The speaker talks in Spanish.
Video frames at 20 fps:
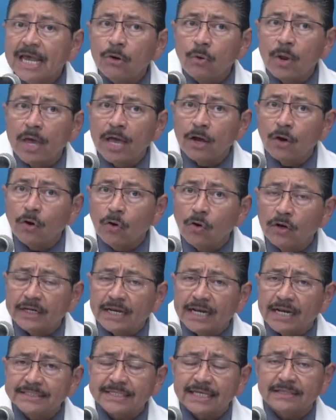Luego,
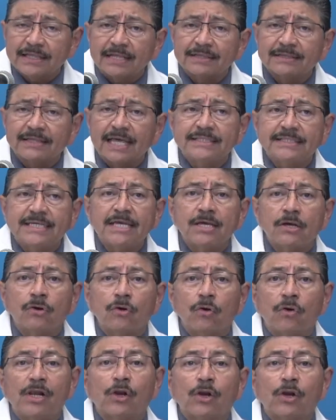en el 75,